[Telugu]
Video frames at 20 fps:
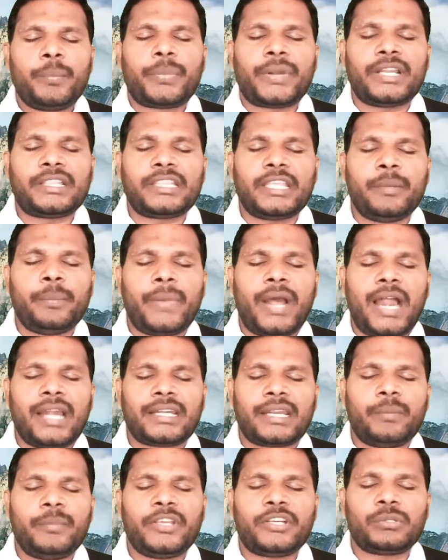ప్రతి
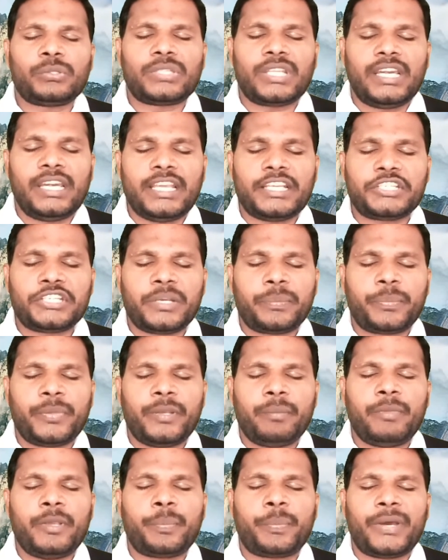మాట మీకు
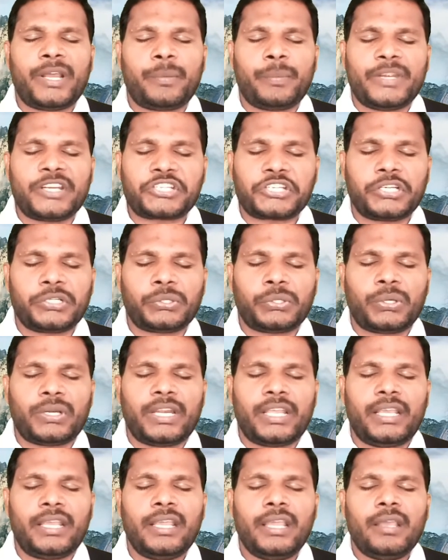తెలియచెప్పి మీ
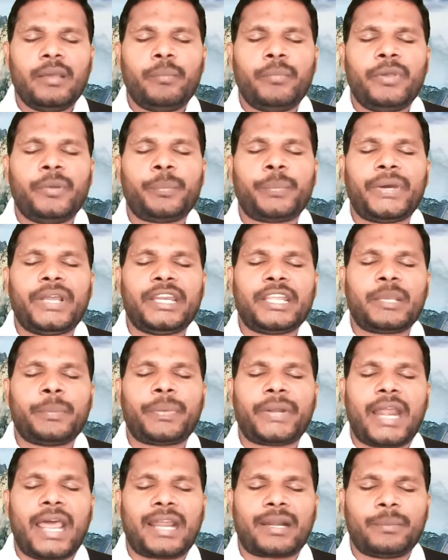పర్మిషన్తోనే మేము
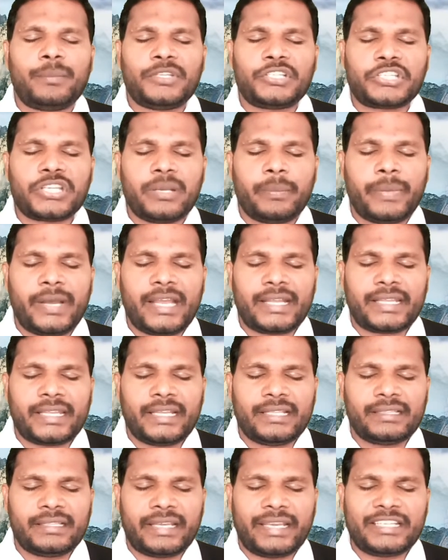పనికి ప్రారంభించే
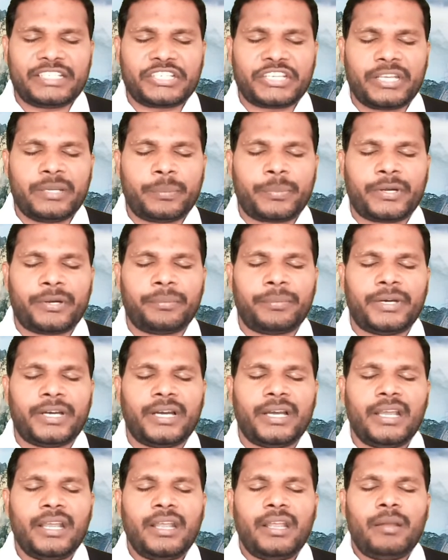భాగ్యాన్ని దయచే ప్రభు
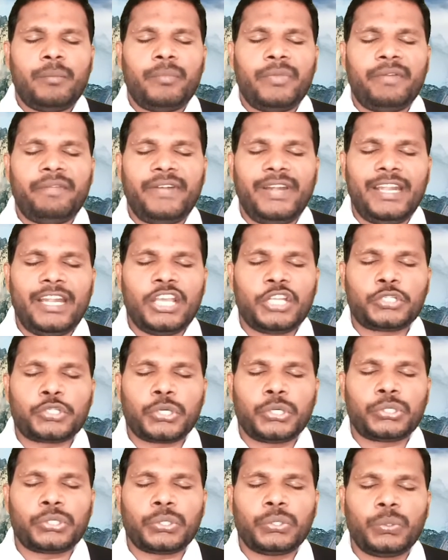మేము వెళ్ళే
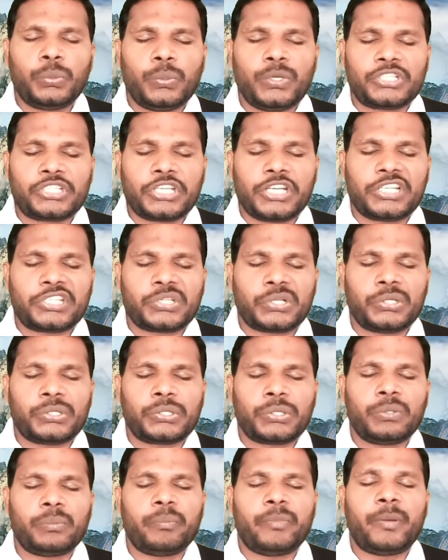చోటు వచ్చే
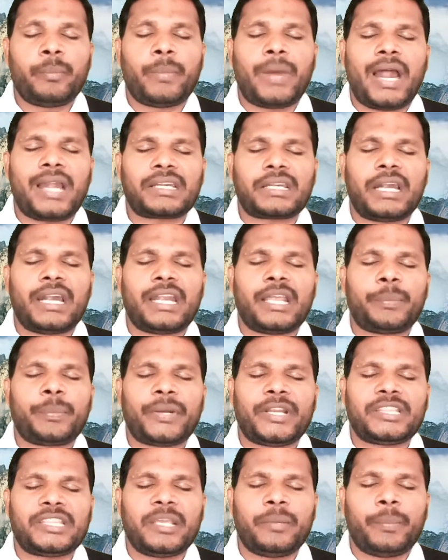చోటు మేము మాట్లాడే
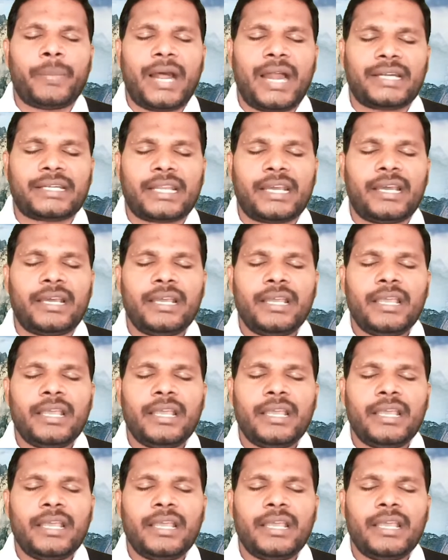ప్రతి మాట